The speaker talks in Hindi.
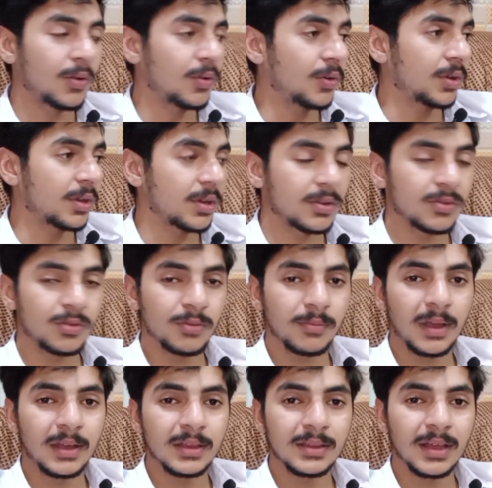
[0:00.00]
और
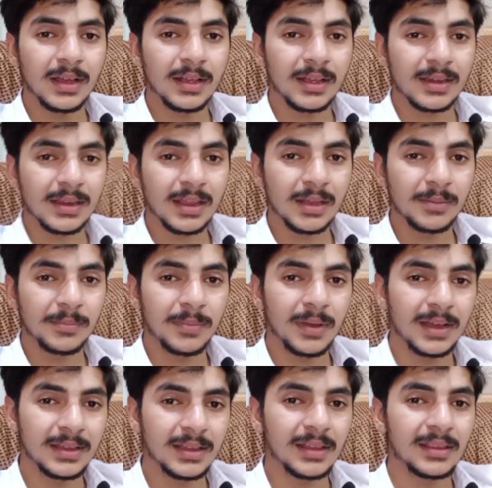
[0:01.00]
जुमा अदा करने के
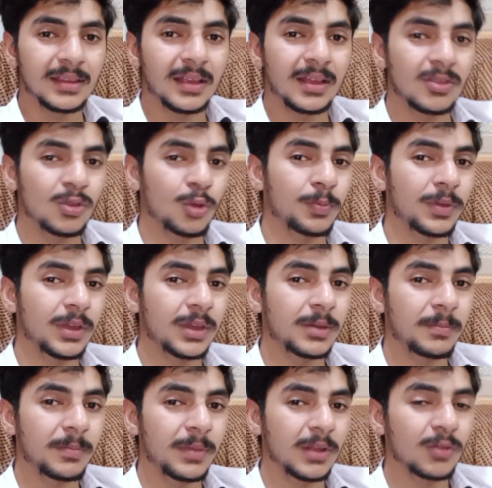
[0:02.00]
बाद आता तो फिर
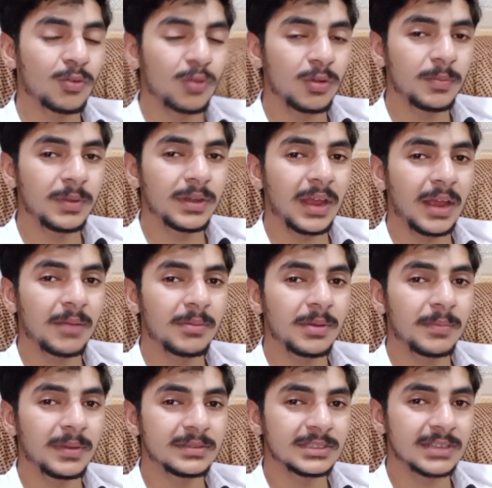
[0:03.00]
बिल्कुल भी टाइम
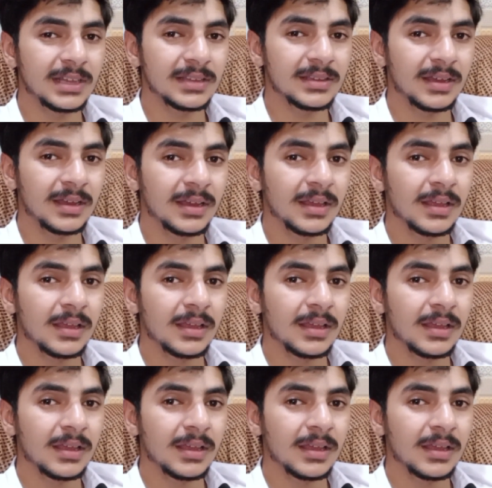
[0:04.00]
नहीं बचना था